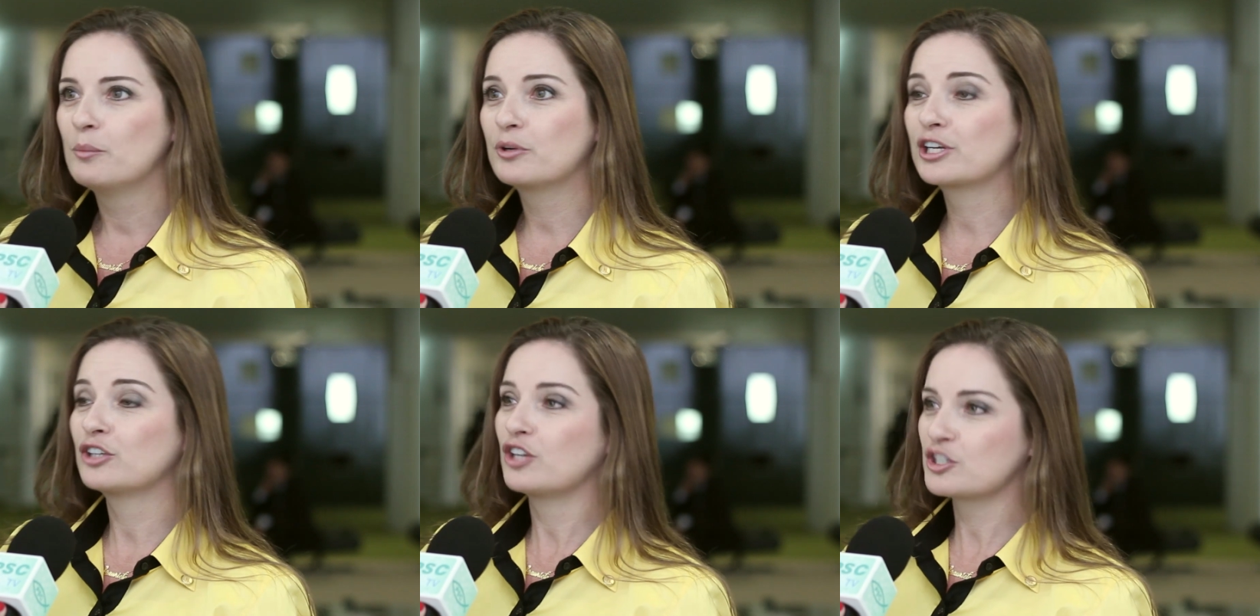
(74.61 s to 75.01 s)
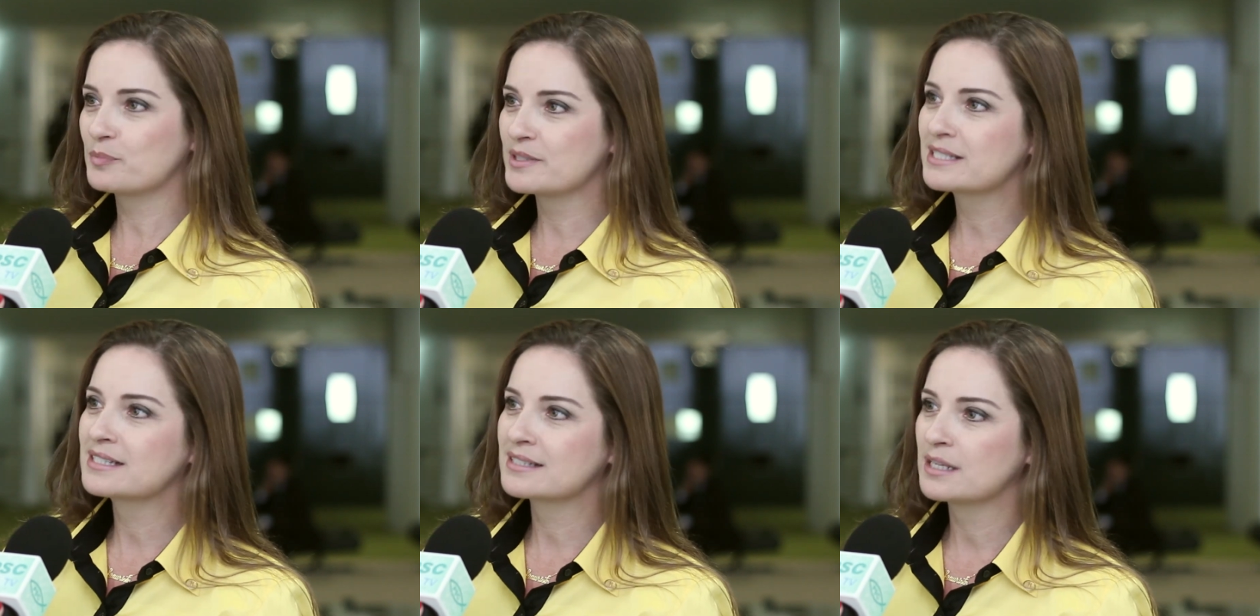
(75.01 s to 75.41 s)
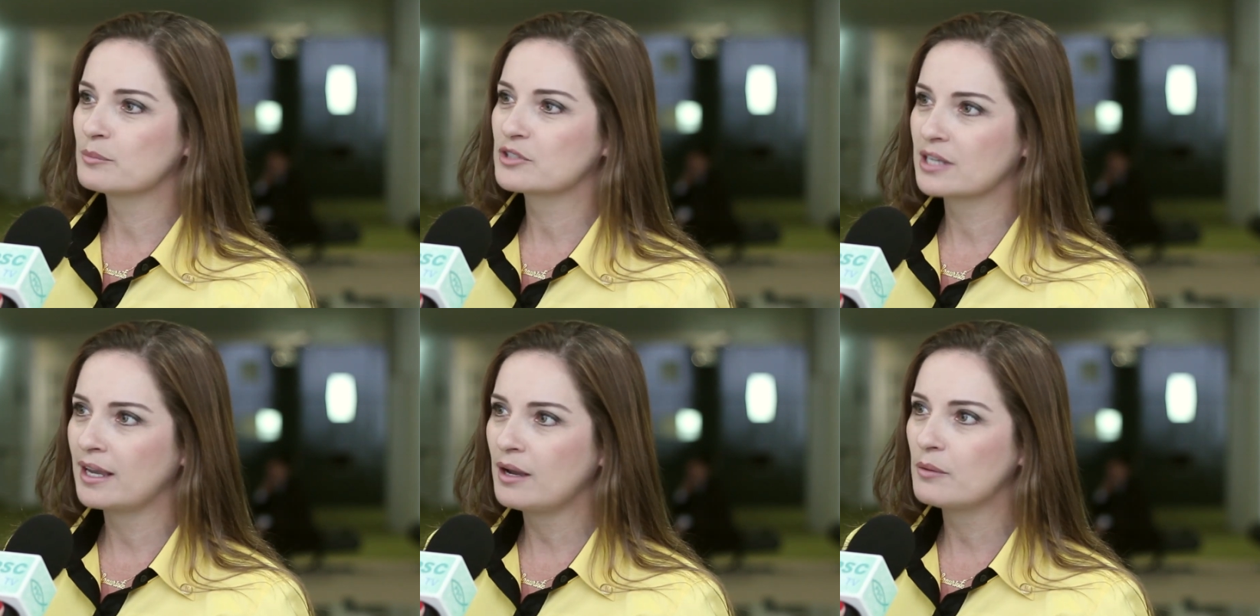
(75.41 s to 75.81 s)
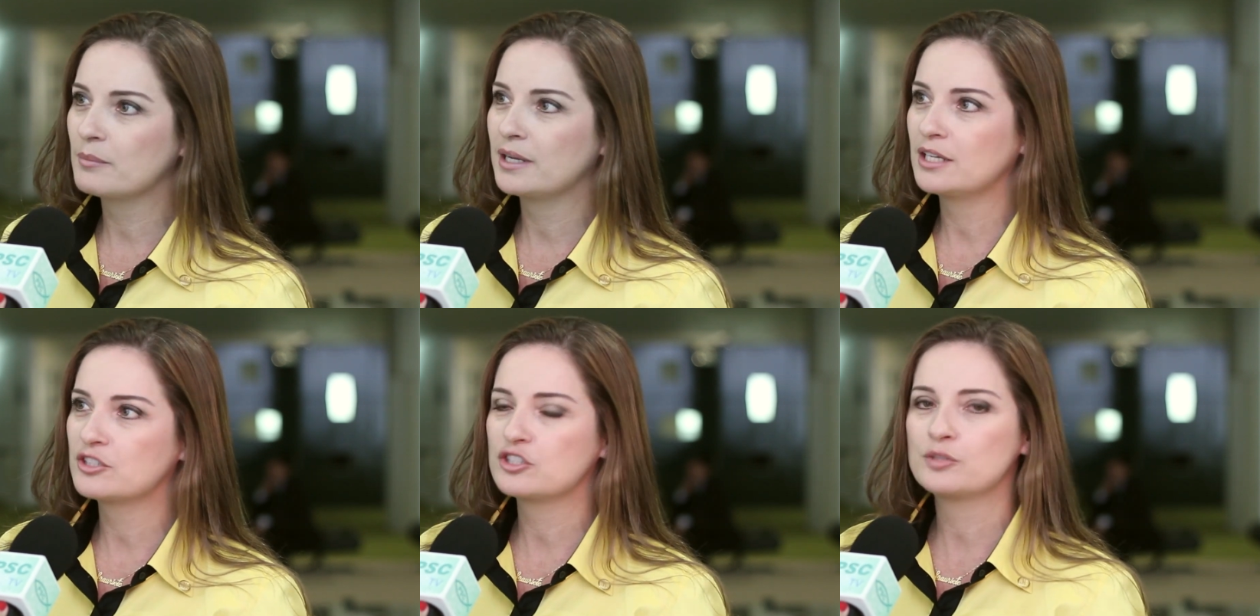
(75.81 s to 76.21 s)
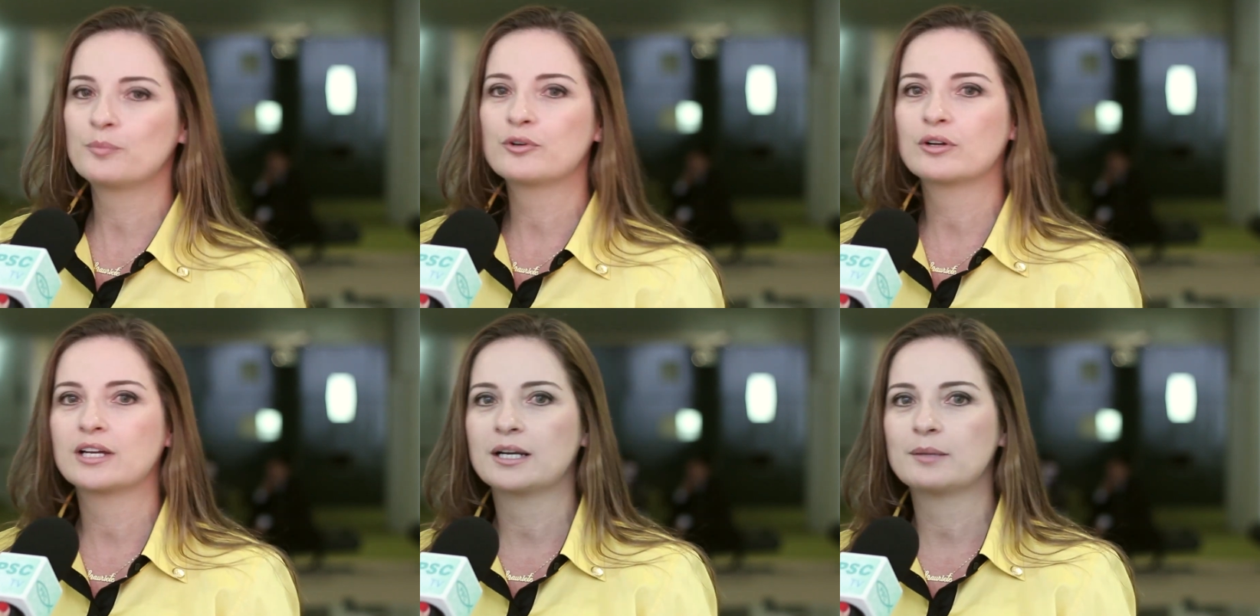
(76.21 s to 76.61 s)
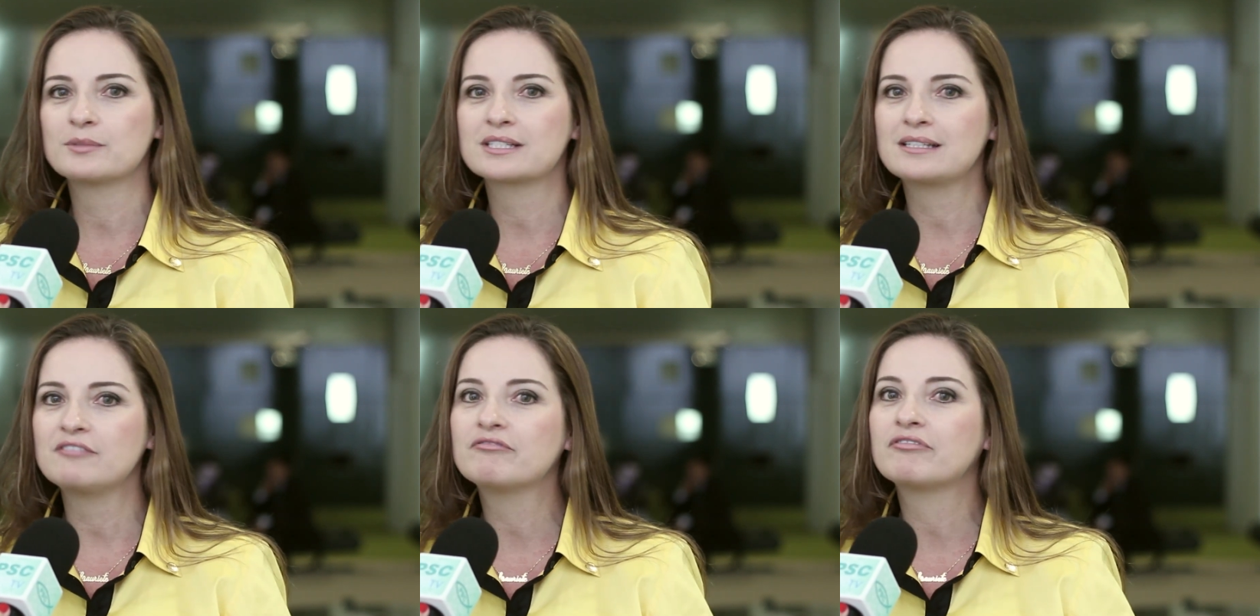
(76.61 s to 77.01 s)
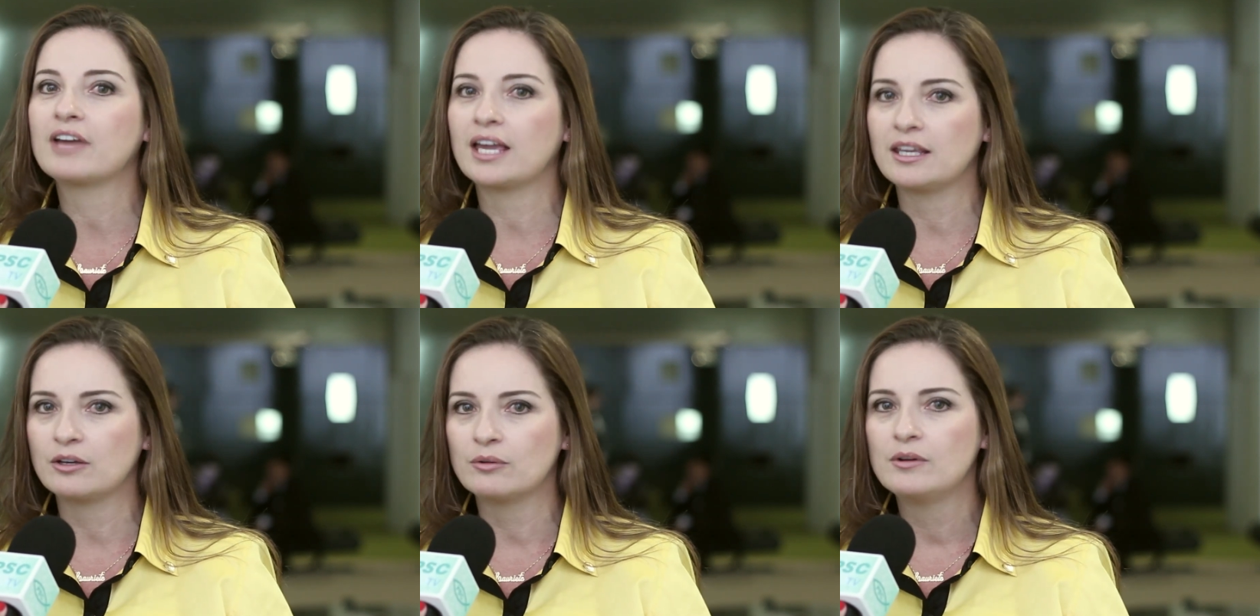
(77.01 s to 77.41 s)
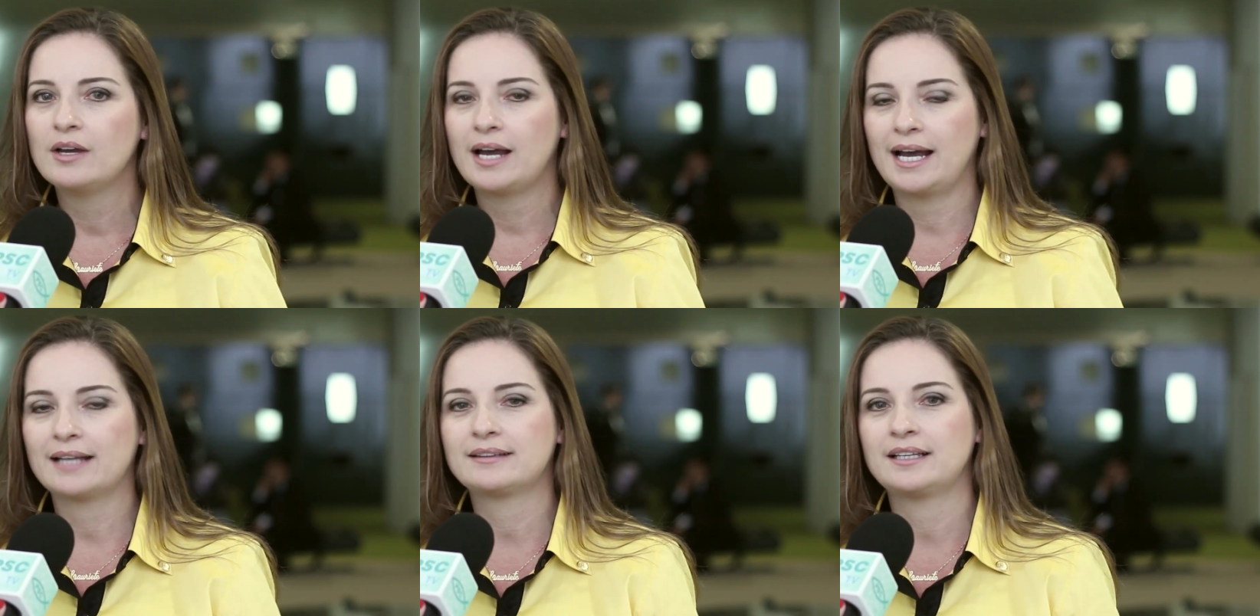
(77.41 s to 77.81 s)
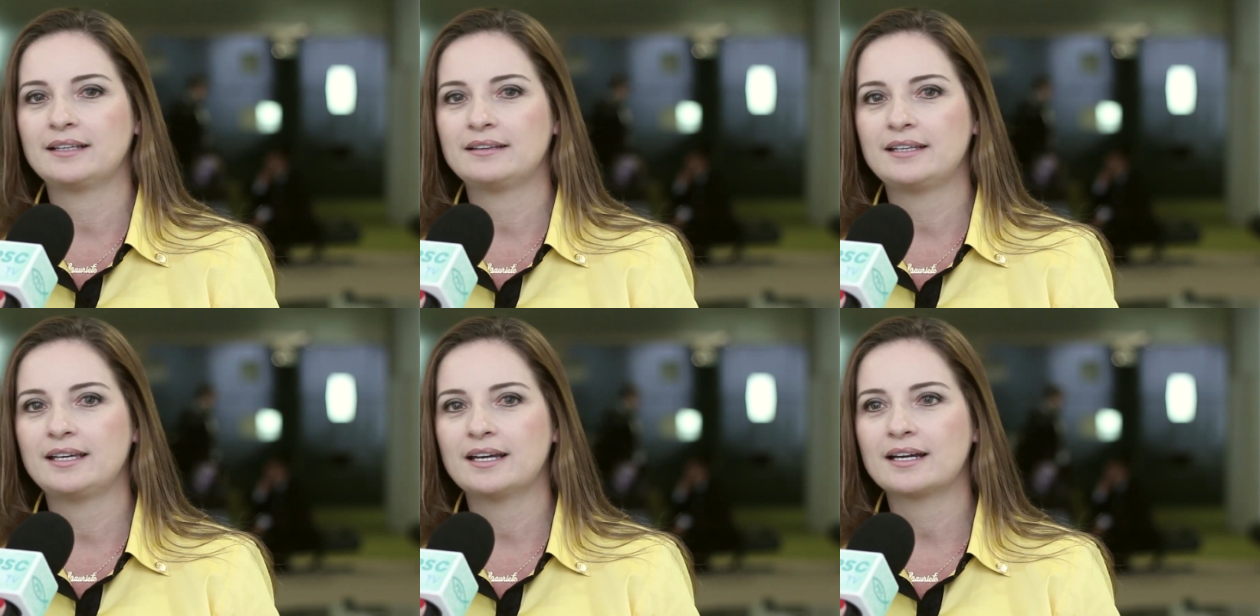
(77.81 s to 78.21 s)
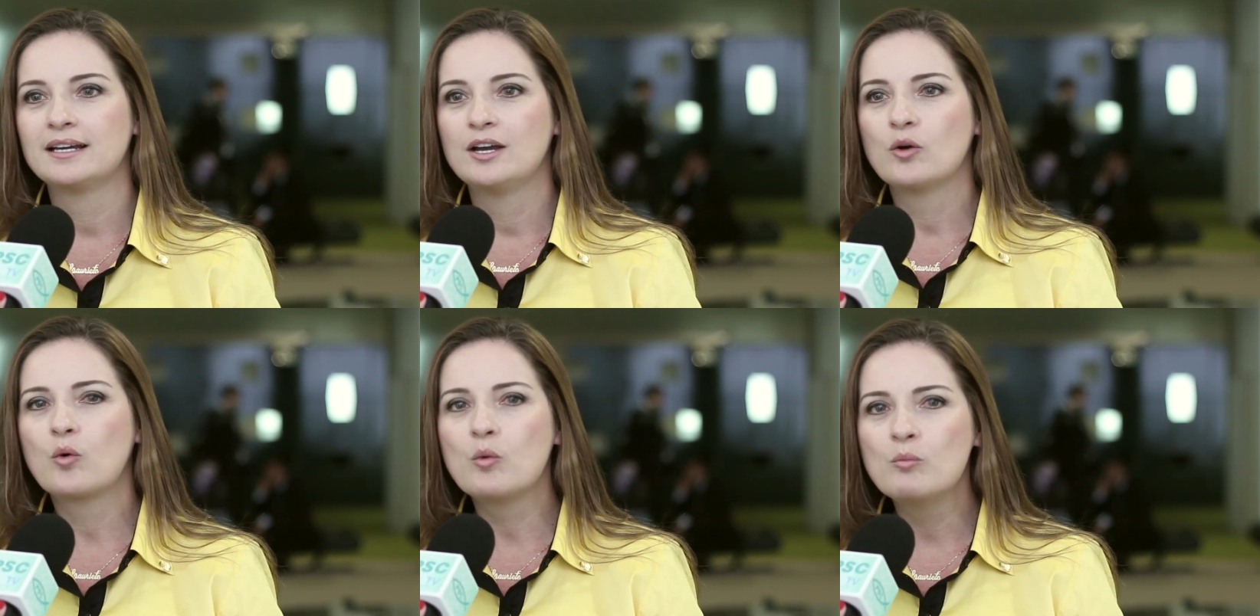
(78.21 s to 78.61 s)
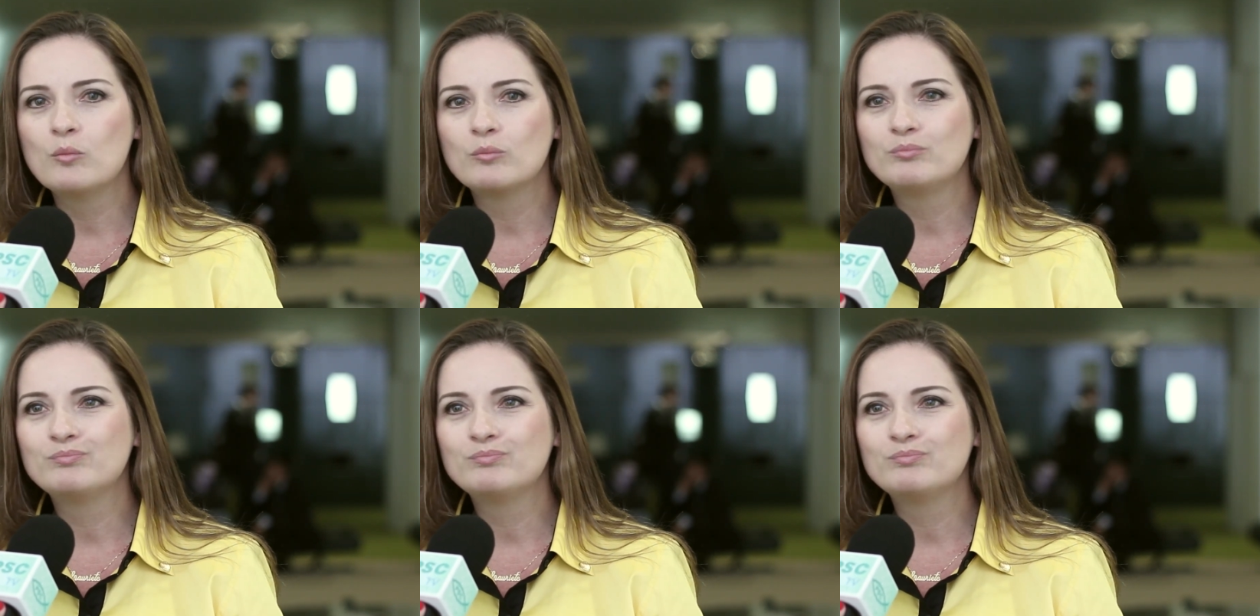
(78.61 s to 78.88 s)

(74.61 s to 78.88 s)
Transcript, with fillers: porque nós precisamos realmente de programas que venham atender com